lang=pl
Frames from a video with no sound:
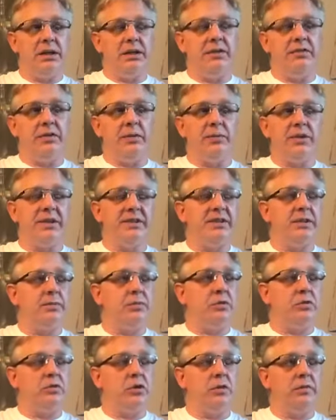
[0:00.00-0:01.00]
W Ameryce
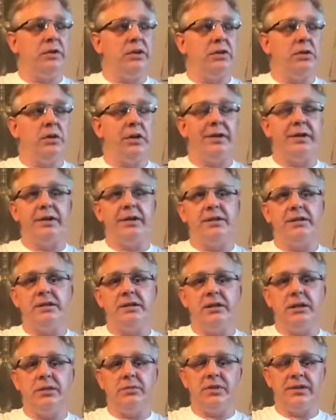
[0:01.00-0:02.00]
Południowej to
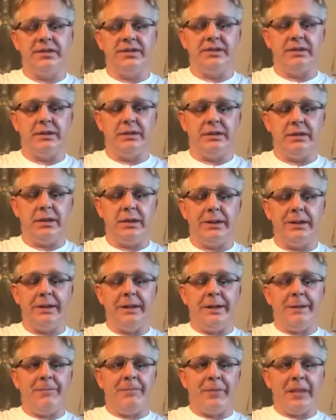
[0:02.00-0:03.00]
Argentyna i Brazylia.
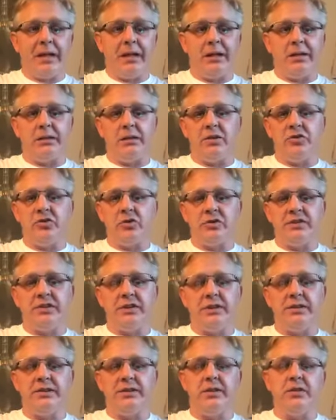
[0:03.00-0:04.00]
No ale dlaczego
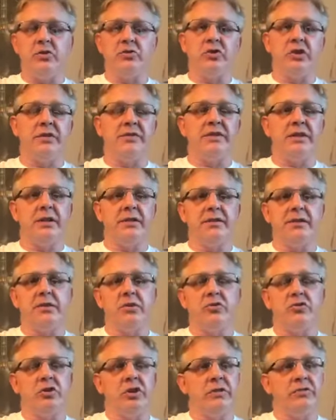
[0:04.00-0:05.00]
Stany Zjednoczone? W Stanach
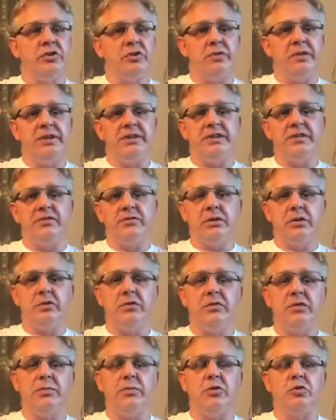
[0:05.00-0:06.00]
Zjednoczonych w XIX
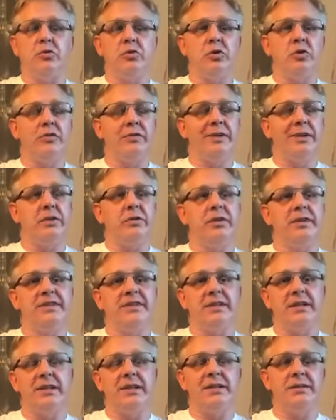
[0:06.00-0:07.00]
wieku wyprodukowano na
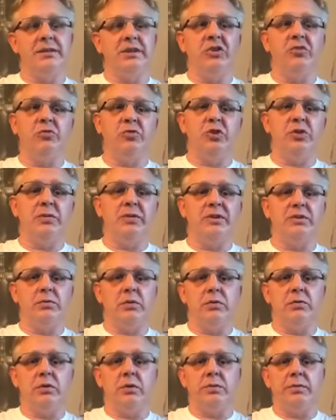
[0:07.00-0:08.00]
skalę też
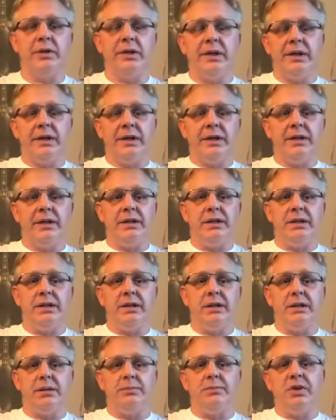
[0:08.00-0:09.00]
przemysłową
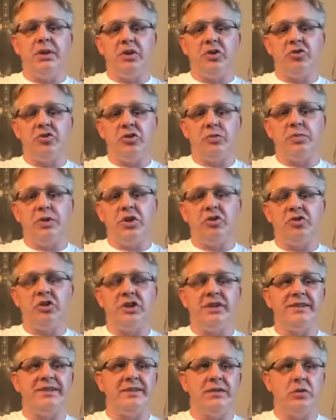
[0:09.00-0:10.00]
e, pierwsze,
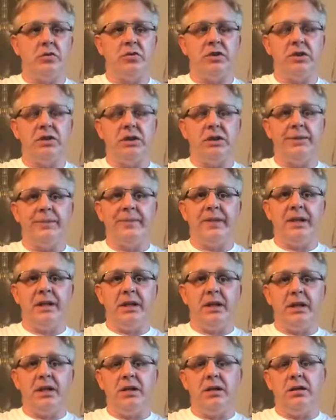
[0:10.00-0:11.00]
pierwsze soki
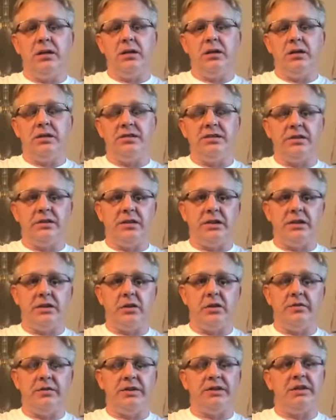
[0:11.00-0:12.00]
e,
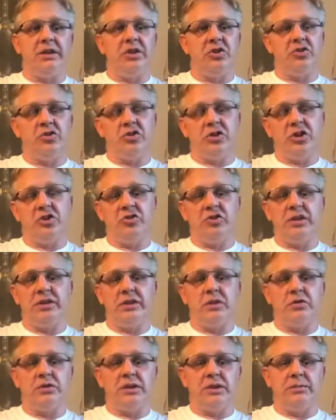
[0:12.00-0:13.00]
cytrynowe. Też, też
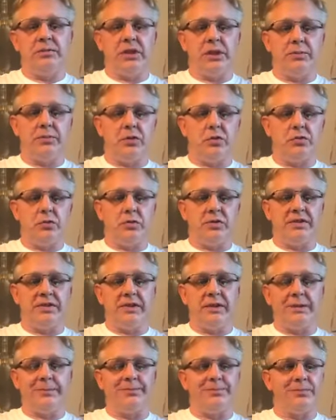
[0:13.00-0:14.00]
dlatego tam ta produkcja.